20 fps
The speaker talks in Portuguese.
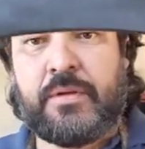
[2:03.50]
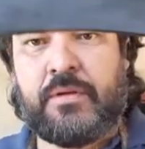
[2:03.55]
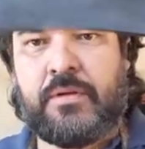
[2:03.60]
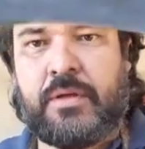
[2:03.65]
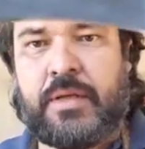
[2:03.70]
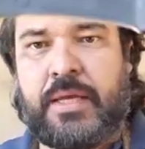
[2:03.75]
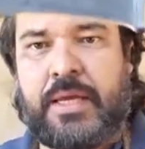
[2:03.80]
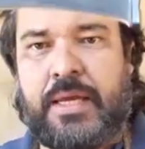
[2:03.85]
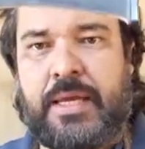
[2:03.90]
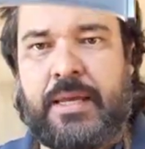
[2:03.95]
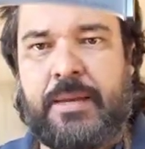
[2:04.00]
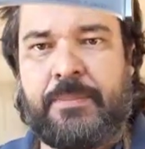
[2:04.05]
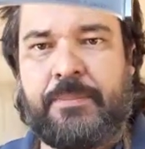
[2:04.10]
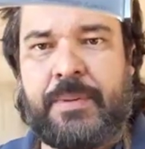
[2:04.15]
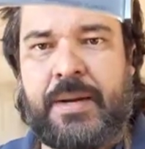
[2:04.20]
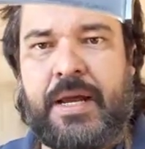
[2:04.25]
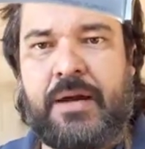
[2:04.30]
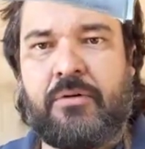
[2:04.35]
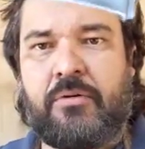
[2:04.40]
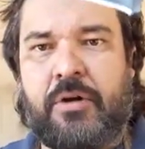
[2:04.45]
é,
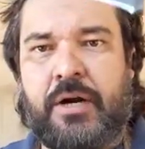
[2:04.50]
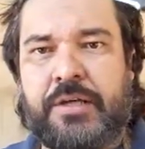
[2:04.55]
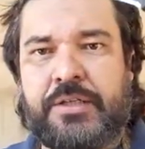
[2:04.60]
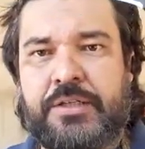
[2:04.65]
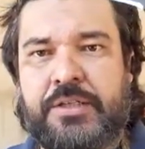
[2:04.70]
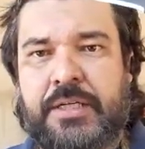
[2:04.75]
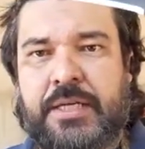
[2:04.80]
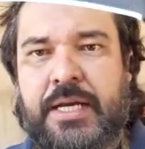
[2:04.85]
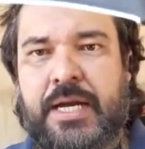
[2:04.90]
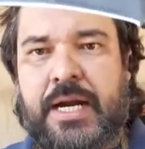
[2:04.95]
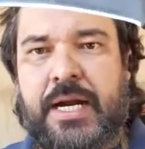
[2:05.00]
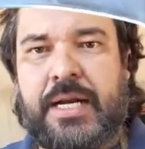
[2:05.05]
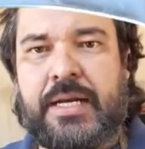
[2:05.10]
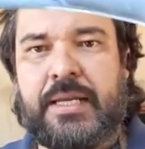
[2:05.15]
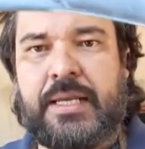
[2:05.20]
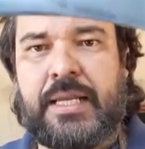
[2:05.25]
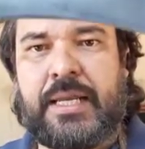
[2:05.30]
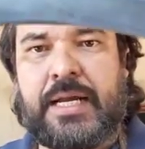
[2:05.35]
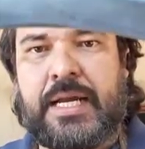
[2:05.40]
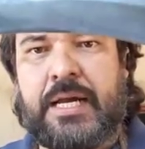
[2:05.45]
para corte de carne,
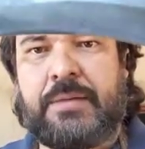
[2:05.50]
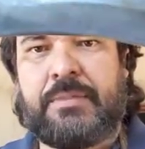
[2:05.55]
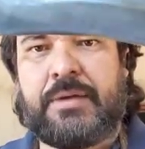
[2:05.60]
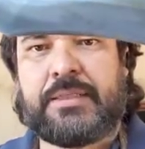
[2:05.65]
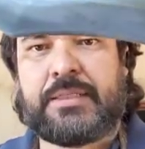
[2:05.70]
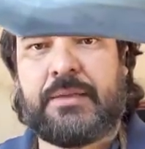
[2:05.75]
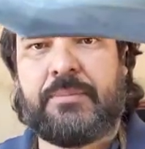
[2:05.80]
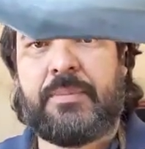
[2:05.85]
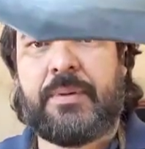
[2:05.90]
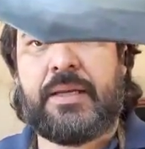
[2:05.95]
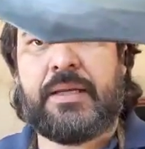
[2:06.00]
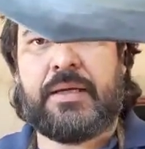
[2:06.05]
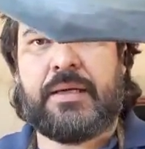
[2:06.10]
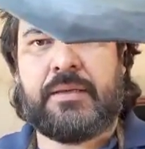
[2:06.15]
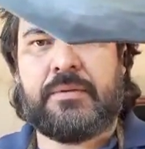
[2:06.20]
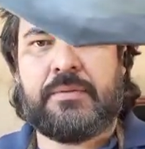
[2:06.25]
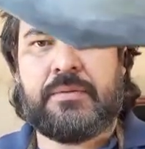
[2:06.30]
ela acaba atrapalhando,